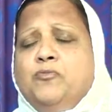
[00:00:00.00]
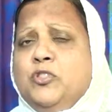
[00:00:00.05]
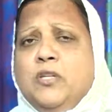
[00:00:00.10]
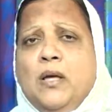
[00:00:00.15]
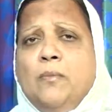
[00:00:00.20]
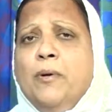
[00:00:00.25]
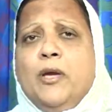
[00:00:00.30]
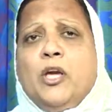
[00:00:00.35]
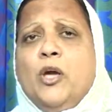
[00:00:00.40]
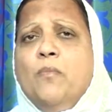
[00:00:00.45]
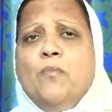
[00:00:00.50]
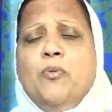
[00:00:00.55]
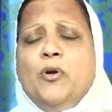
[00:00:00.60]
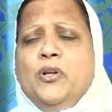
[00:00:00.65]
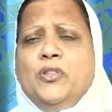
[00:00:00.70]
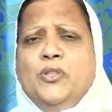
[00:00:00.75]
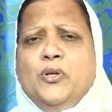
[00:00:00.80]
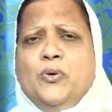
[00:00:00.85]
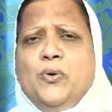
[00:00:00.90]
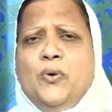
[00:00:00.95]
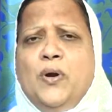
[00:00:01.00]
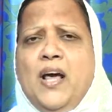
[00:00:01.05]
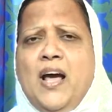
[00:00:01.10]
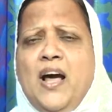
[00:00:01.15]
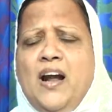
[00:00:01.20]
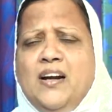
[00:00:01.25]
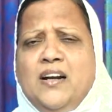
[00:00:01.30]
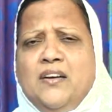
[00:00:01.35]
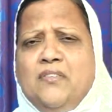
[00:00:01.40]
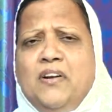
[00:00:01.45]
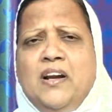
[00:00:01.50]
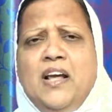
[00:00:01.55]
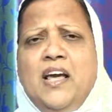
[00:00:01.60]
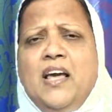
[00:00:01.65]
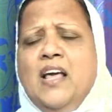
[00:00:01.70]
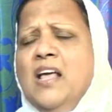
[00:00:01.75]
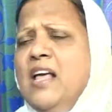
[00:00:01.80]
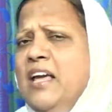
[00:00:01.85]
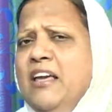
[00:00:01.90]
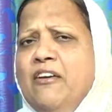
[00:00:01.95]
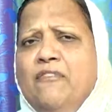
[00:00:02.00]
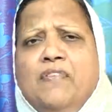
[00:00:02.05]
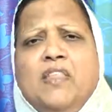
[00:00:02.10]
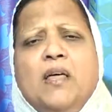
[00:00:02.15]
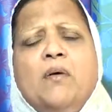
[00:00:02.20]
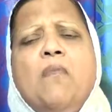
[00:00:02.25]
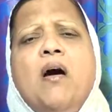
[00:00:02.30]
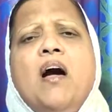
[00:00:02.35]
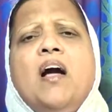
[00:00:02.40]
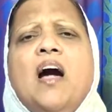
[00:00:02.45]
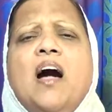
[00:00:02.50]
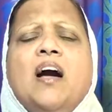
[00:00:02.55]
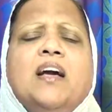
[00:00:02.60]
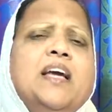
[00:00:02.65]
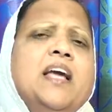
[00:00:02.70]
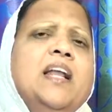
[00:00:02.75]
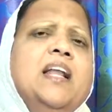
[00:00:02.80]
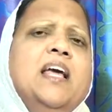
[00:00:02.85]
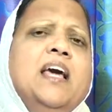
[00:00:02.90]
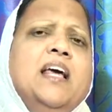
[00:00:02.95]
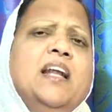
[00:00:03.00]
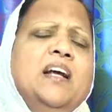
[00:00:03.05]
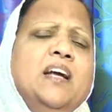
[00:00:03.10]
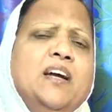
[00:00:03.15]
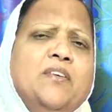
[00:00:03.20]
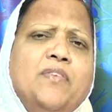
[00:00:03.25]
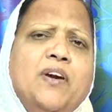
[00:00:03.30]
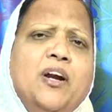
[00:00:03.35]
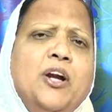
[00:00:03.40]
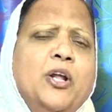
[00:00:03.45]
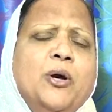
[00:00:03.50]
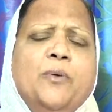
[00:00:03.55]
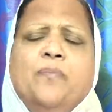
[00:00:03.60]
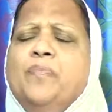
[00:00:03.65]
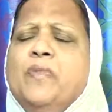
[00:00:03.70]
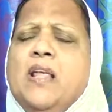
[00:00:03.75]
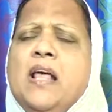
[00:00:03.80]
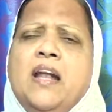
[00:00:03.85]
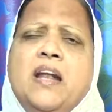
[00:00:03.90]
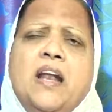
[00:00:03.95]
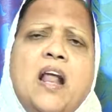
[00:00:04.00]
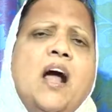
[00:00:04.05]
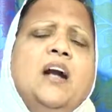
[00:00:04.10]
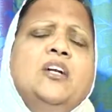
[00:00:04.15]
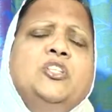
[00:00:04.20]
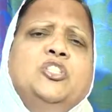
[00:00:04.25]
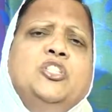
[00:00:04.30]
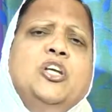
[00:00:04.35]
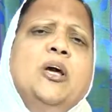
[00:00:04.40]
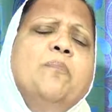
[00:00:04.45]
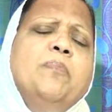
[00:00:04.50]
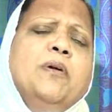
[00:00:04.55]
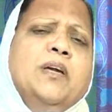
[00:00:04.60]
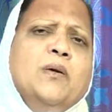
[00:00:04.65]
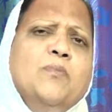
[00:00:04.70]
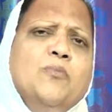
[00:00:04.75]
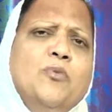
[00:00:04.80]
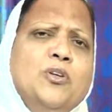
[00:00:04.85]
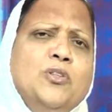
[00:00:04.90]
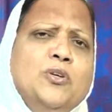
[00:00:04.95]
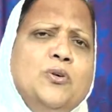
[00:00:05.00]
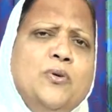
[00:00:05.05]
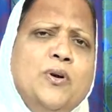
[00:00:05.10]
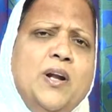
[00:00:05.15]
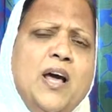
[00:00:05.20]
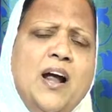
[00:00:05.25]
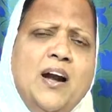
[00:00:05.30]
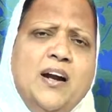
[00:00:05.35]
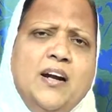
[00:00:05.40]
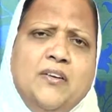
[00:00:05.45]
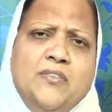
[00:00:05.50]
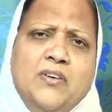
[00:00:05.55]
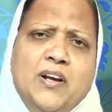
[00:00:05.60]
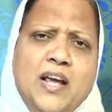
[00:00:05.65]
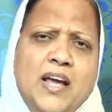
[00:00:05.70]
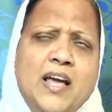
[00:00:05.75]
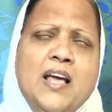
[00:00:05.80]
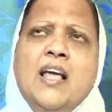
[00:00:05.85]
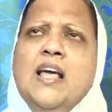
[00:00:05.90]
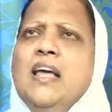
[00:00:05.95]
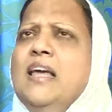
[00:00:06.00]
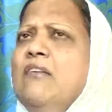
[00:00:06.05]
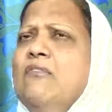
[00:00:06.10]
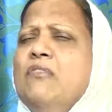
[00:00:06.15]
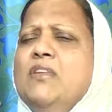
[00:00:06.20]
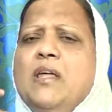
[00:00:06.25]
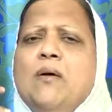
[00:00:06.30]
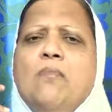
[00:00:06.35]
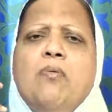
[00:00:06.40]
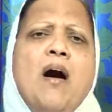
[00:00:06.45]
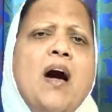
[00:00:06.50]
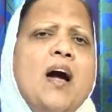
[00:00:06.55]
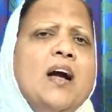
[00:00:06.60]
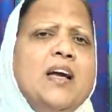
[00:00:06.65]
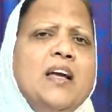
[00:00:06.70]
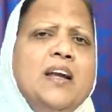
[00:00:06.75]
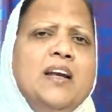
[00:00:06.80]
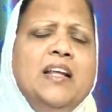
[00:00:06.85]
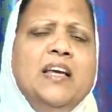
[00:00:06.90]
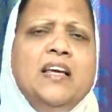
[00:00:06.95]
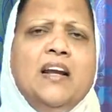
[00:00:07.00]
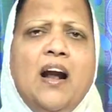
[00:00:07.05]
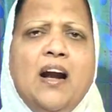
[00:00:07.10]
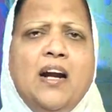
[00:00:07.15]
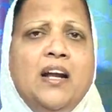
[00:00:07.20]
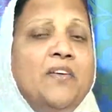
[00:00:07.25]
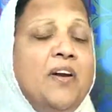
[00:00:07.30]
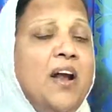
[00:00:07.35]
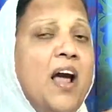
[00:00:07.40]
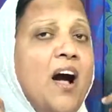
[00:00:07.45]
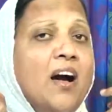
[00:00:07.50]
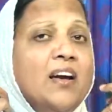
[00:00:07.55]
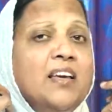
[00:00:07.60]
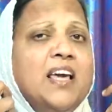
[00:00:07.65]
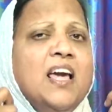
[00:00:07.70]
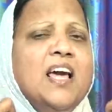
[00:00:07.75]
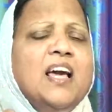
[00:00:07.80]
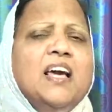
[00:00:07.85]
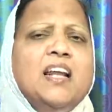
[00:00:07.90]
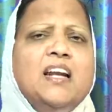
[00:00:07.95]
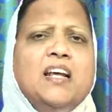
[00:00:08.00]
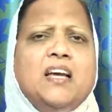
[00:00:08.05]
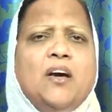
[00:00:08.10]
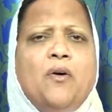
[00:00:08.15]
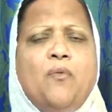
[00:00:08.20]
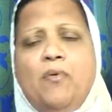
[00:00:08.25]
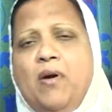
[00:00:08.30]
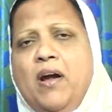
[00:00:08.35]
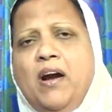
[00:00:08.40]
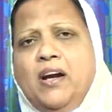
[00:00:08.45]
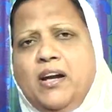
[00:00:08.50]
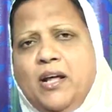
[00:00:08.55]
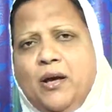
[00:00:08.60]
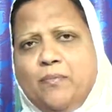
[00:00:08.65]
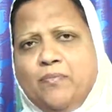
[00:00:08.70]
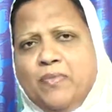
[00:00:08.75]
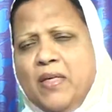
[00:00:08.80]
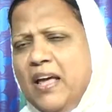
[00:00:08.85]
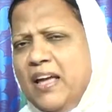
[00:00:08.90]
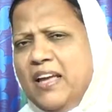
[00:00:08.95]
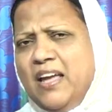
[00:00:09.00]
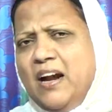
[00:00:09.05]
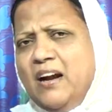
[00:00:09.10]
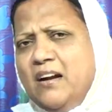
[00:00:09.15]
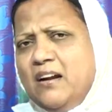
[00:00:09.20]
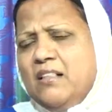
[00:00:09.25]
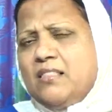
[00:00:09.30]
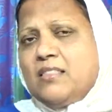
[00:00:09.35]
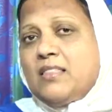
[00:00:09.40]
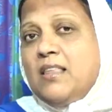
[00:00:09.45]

ஜபிக்கும் பொழுது கூட ஆண்டவரே இவ்விதமாக அக்கினி இறங்க வேண்டும் நான் ஜபிக்கும் போது கூட ஆண்டவரே இவ்விதமாக நீர் ஆண்டவரை அங்கீகரிக்க வேண்டும் என்று